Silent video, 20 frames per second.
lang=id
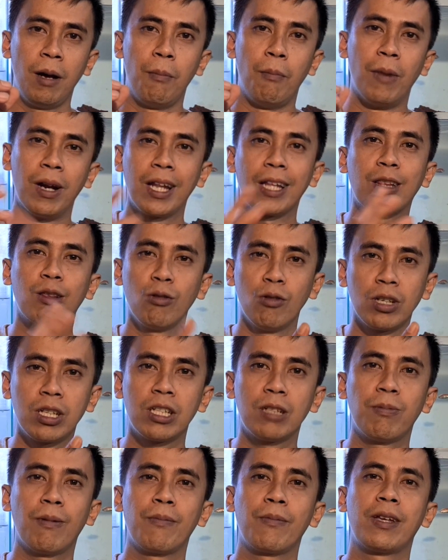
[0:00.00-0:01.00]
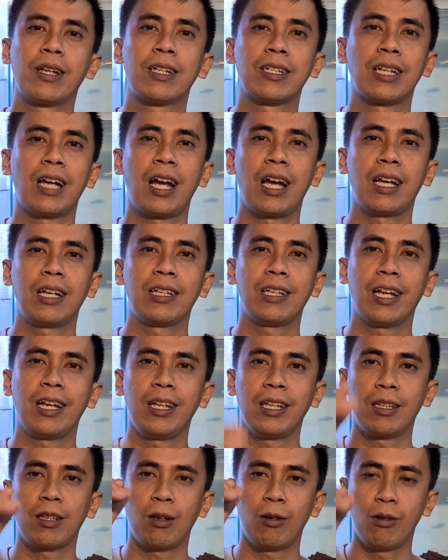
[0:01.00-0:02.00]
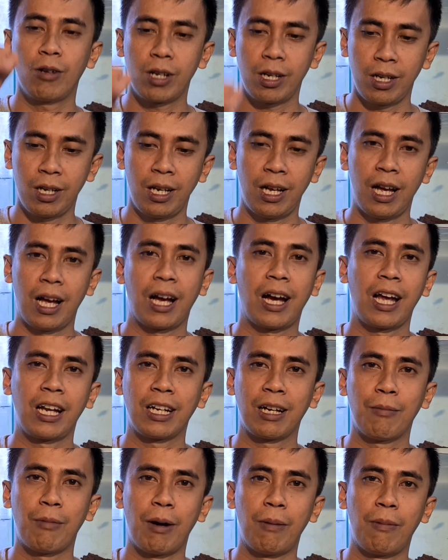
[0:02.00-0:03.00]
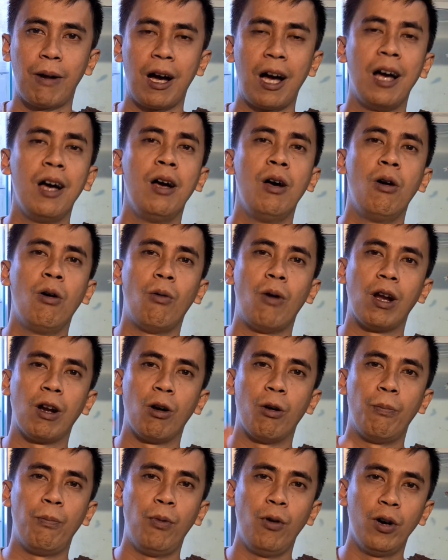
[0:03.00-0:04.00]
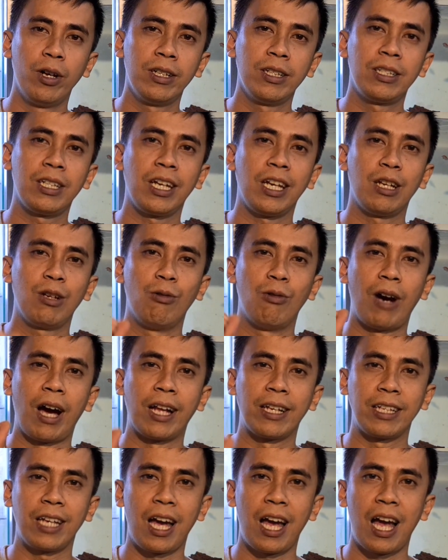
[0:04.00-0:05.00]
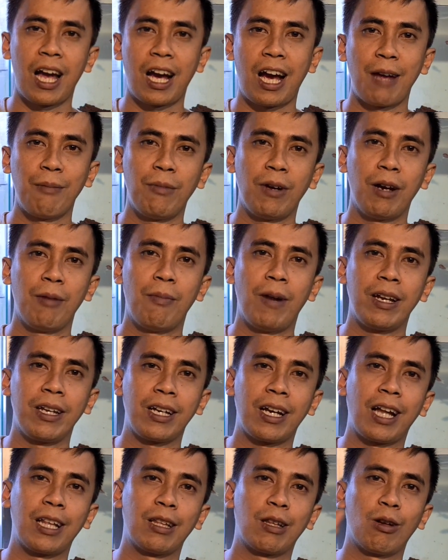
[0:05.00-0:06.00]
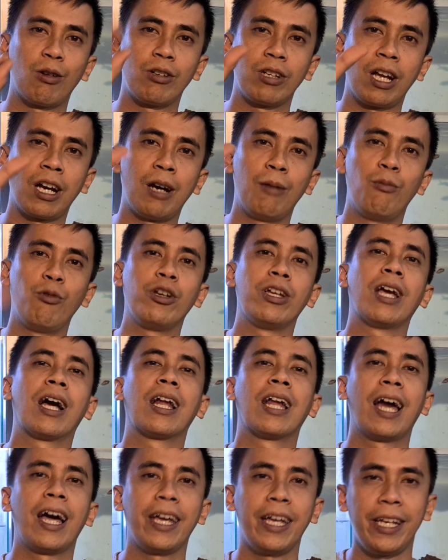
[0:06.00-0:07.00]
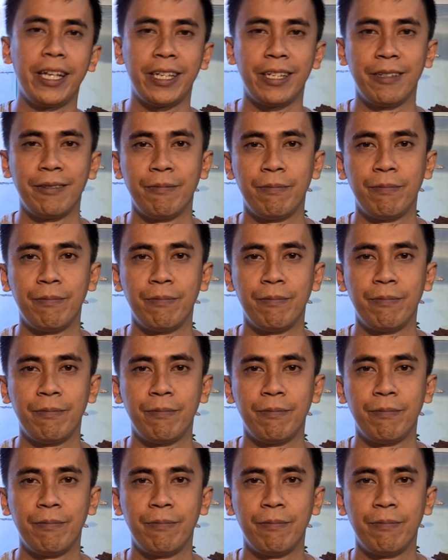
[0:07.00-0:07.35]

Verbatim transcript: meletus pemirsa jadi telur akan ke bawah walaupun si indukannya akan mengembalikan telurnya ke buih yang lain